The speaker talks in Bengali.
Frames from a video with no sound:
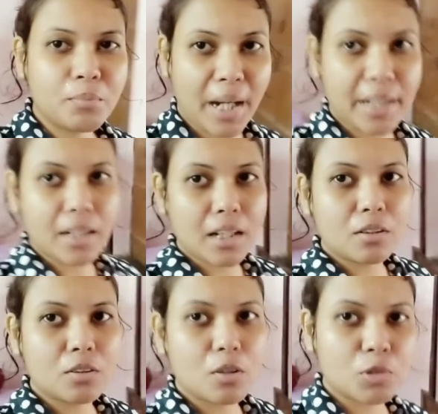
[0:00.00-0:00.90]
প্র্যাকটিক্যাল
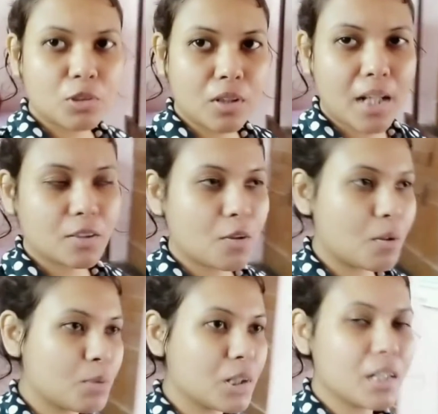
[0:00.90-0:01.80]
সমস্ত
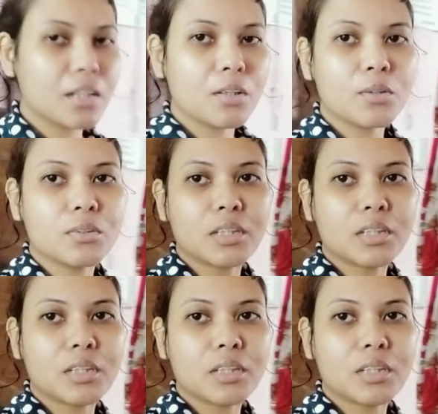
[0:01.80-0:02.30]
কাজকর্ম নিয়ে তো